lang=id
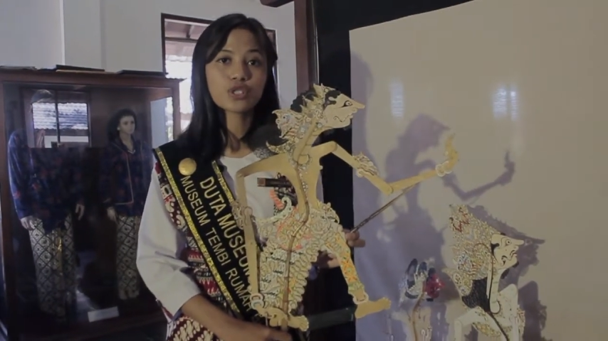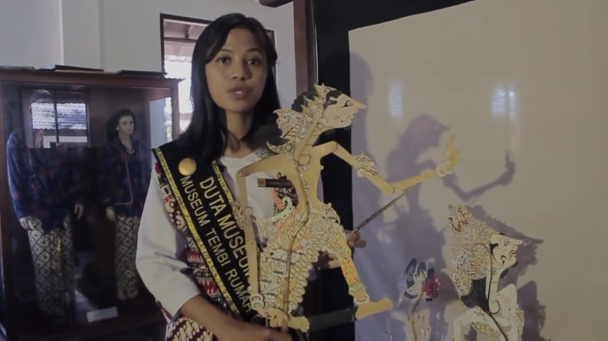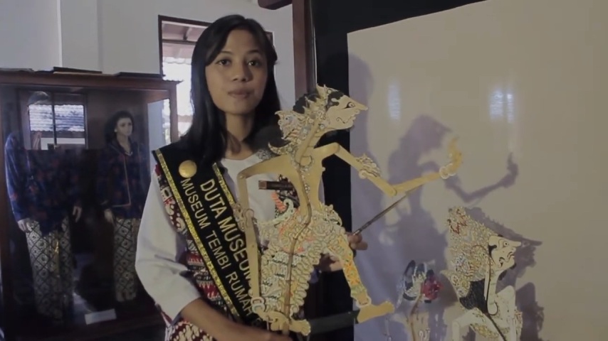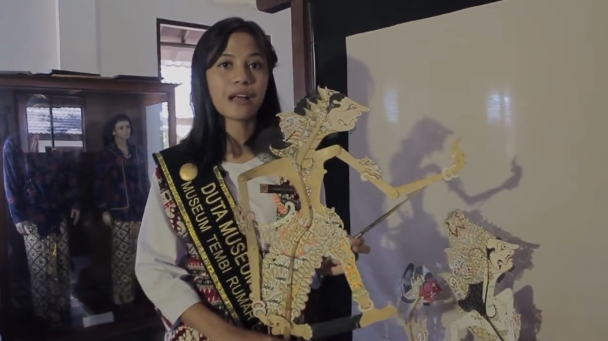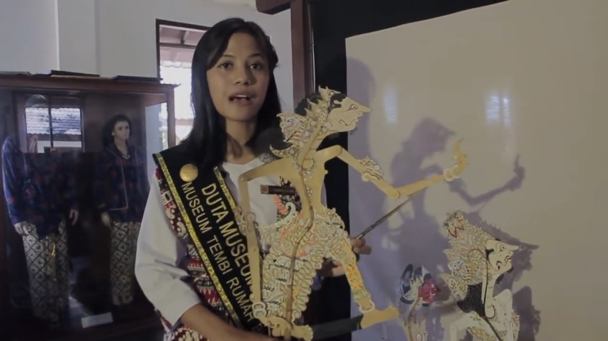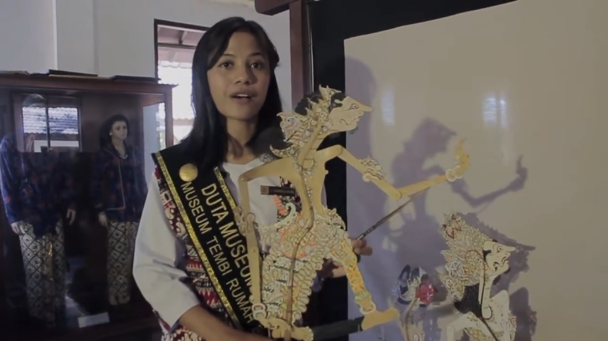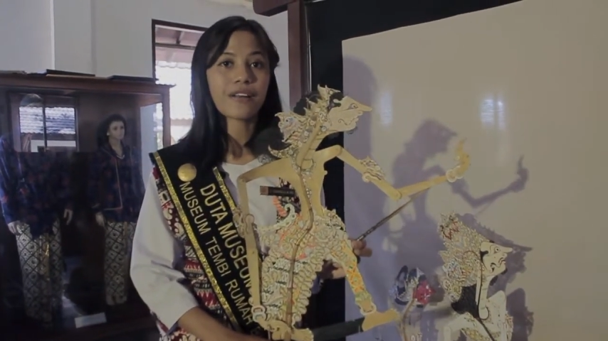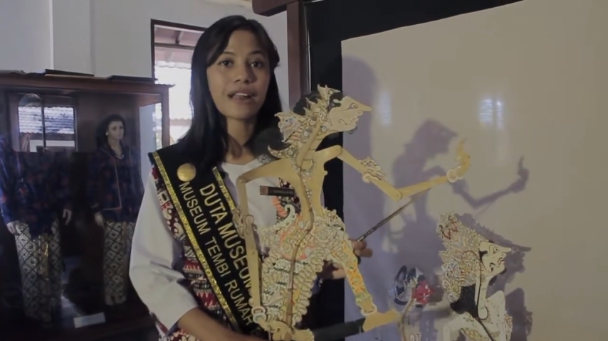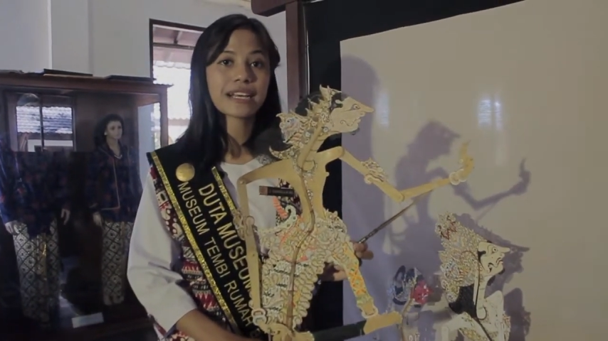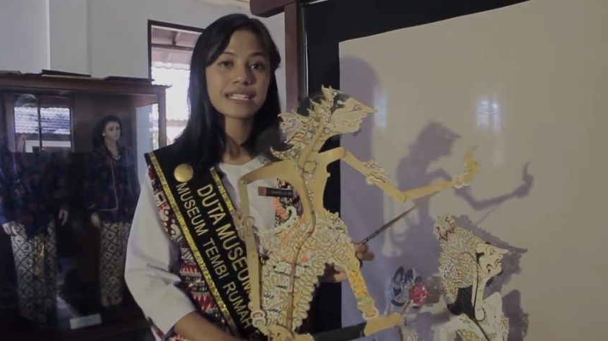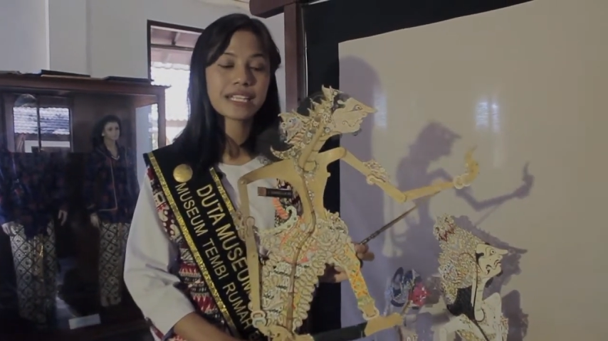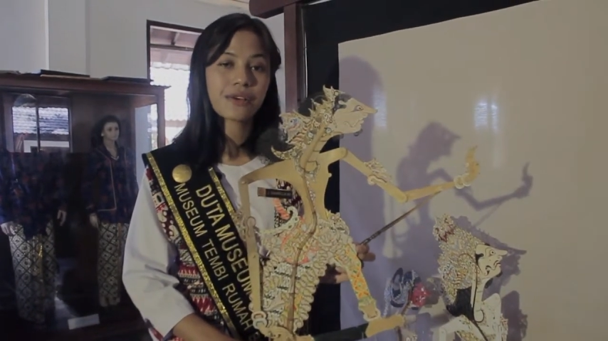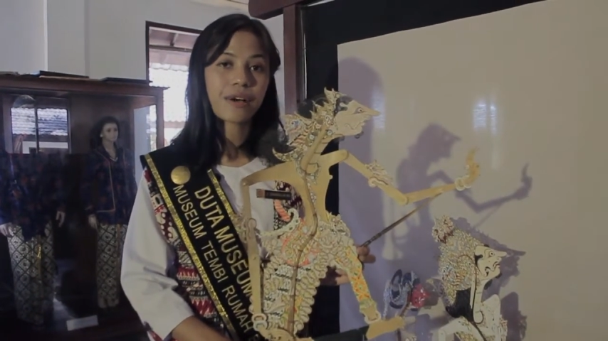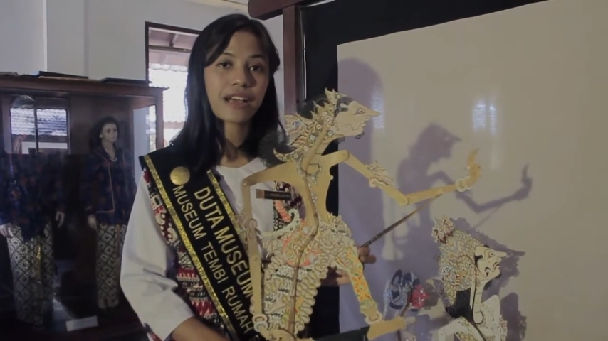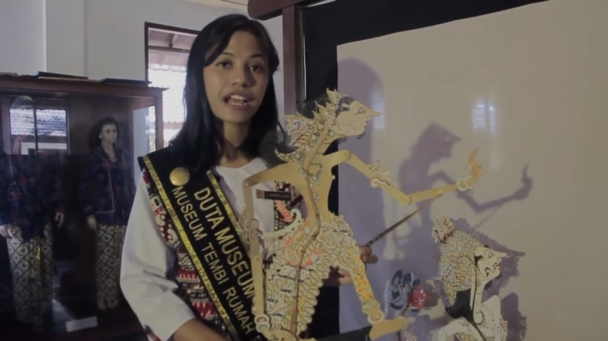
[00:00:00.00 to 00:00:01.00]
jumlah
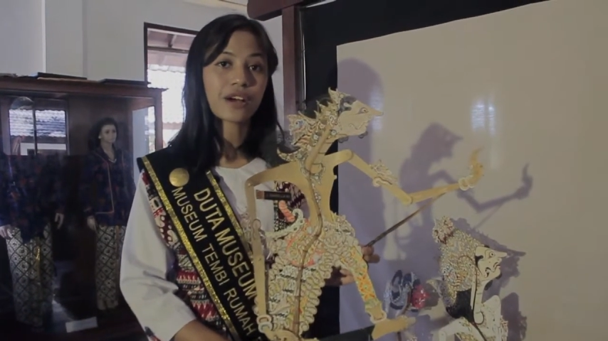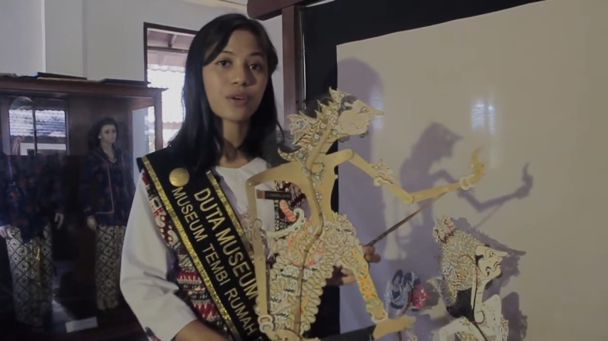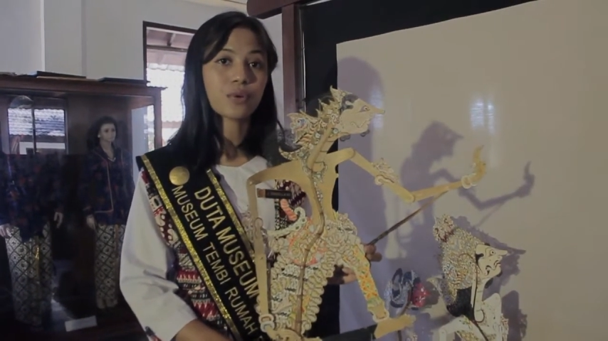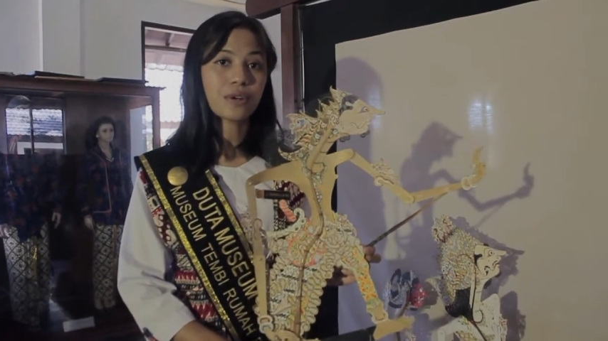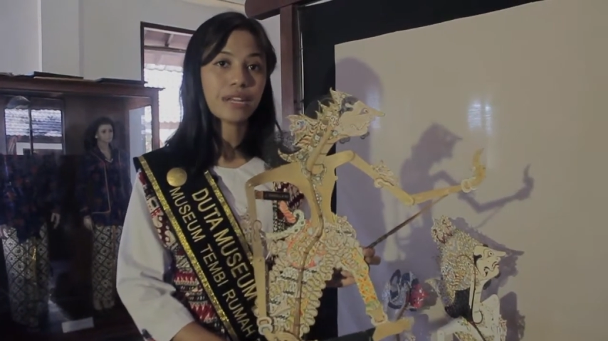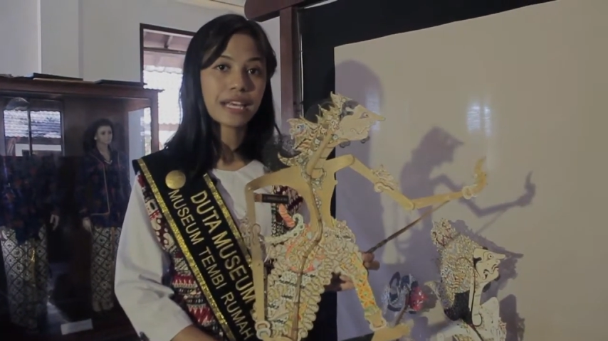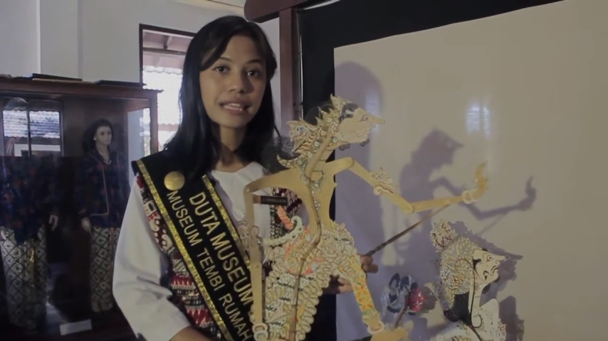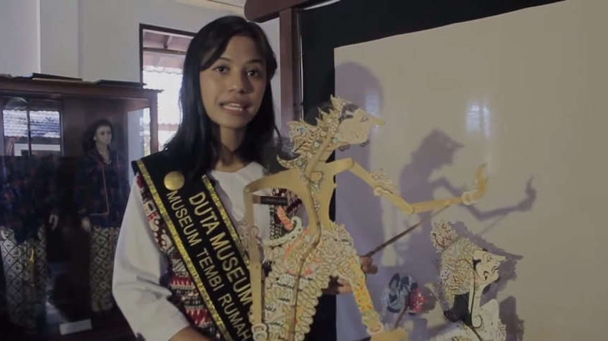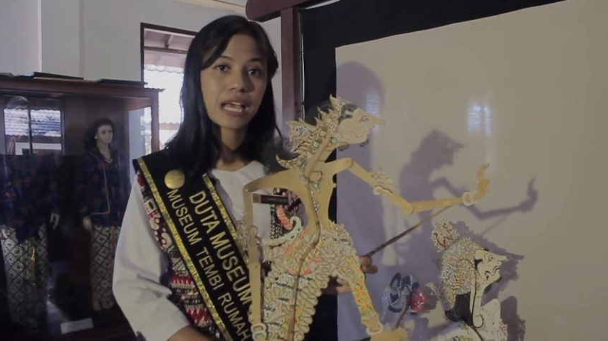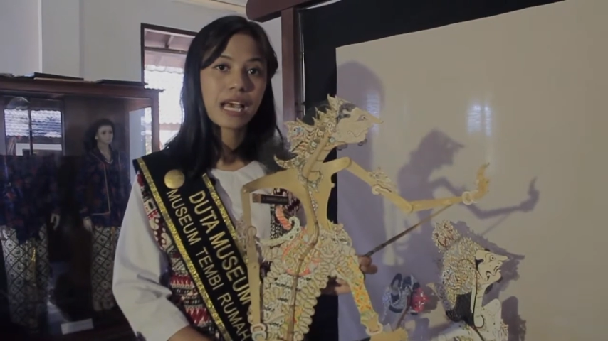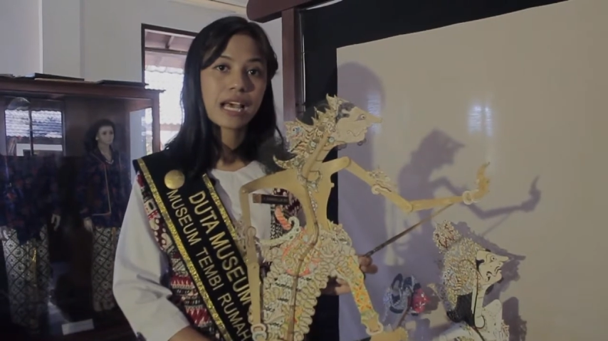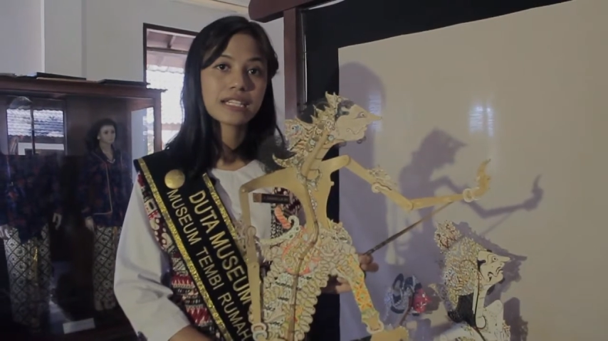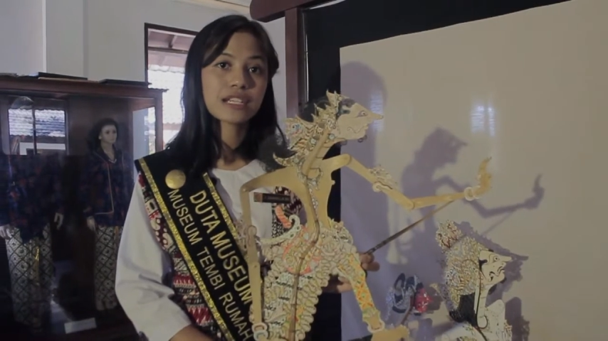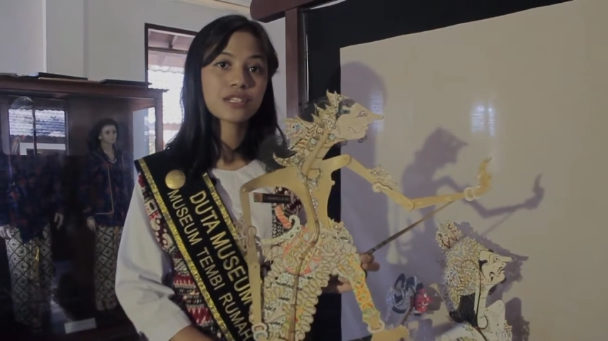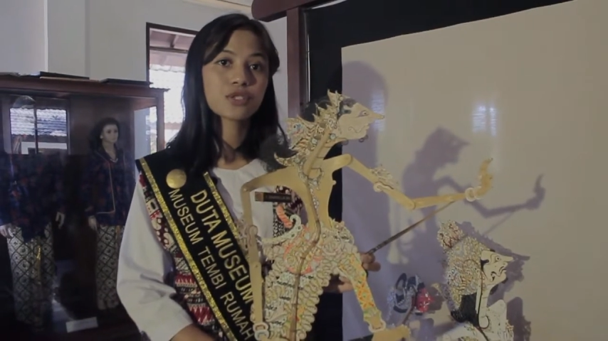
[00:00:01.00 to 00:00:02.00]
koleksi wayang kulit
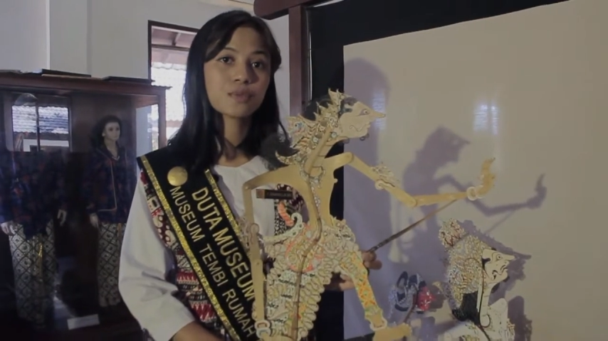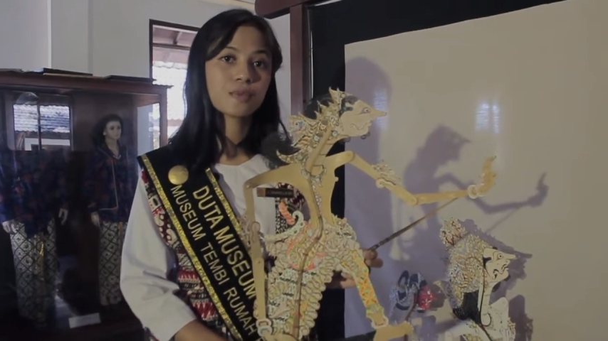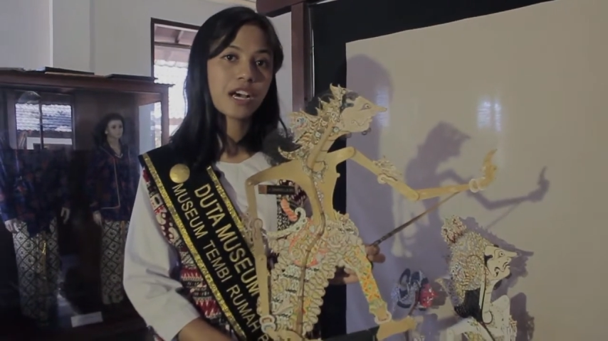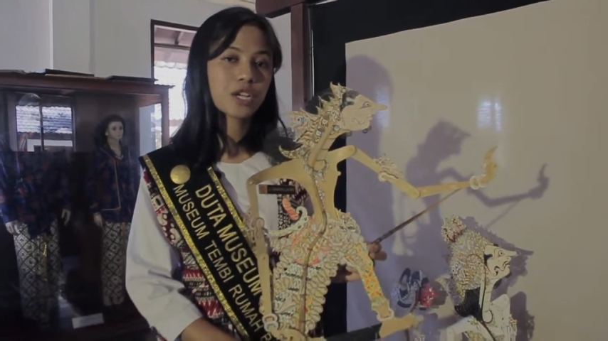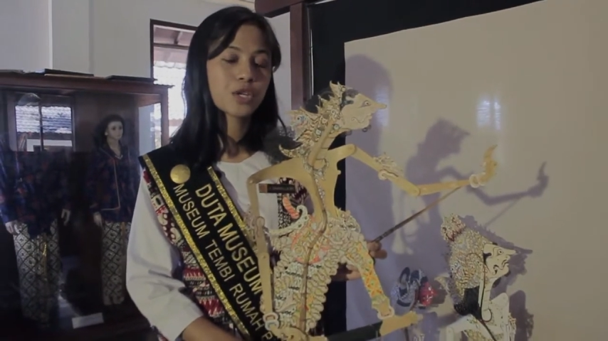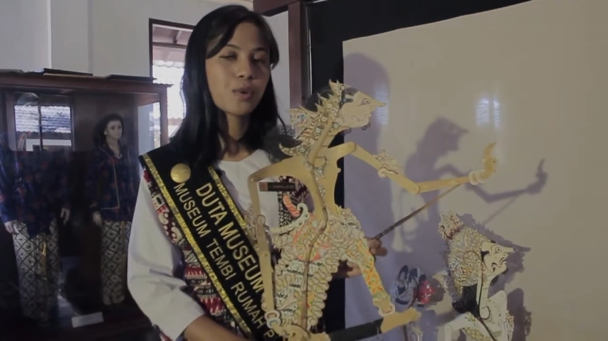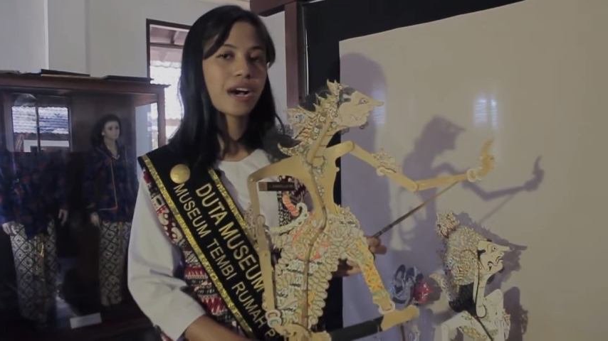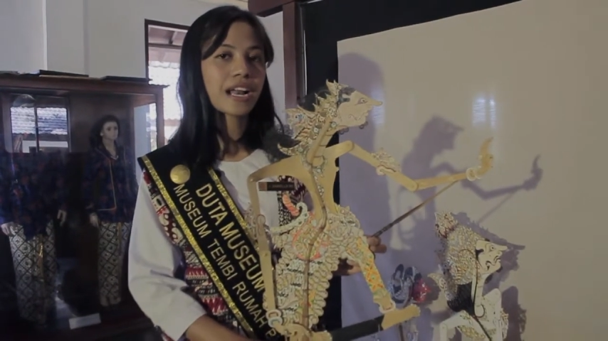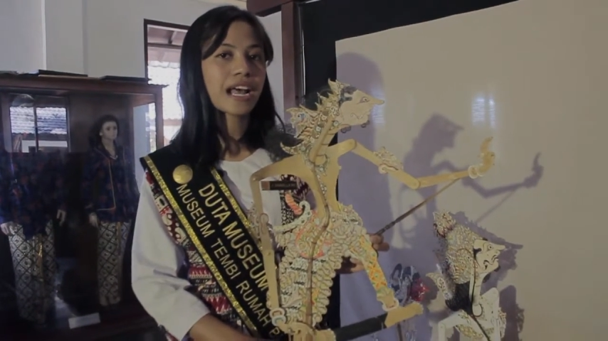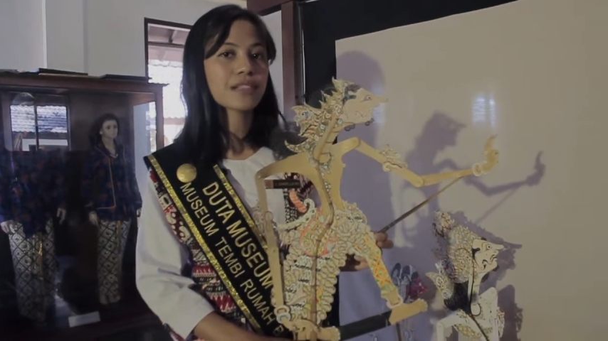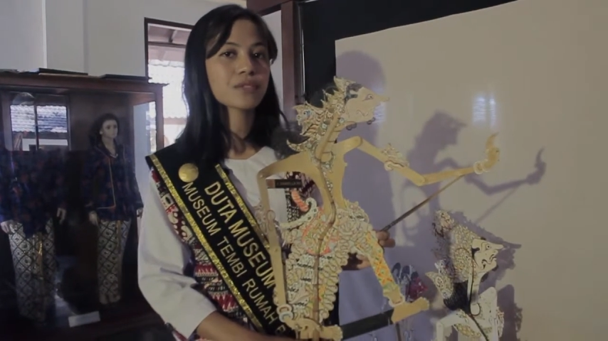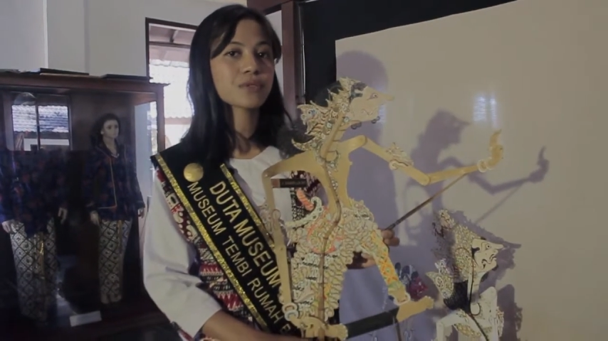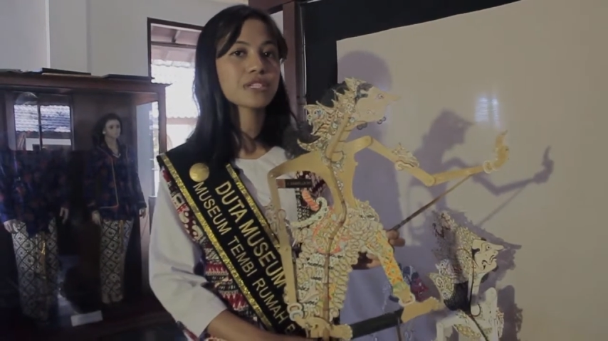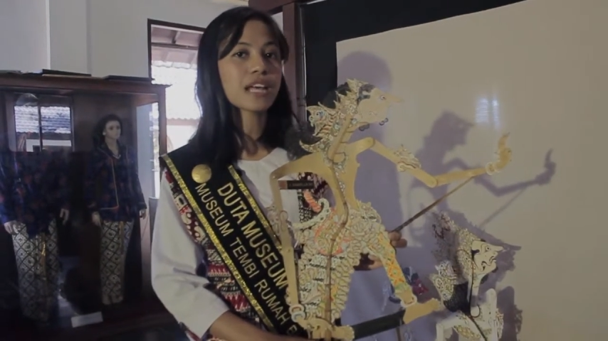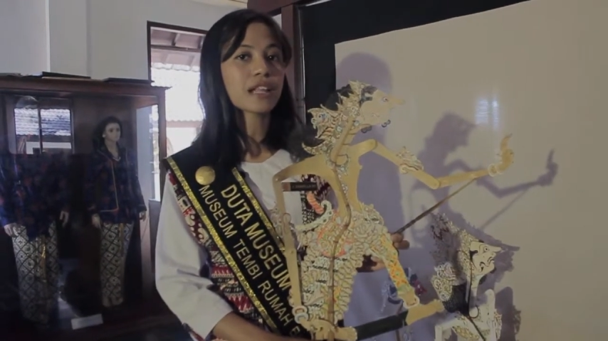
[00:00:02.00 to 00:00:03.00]
sejumlah
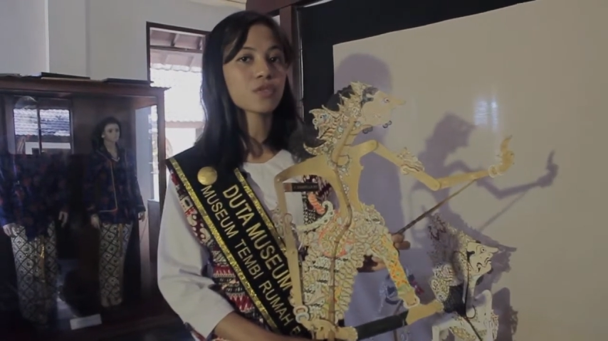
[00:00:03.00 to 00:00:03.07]
201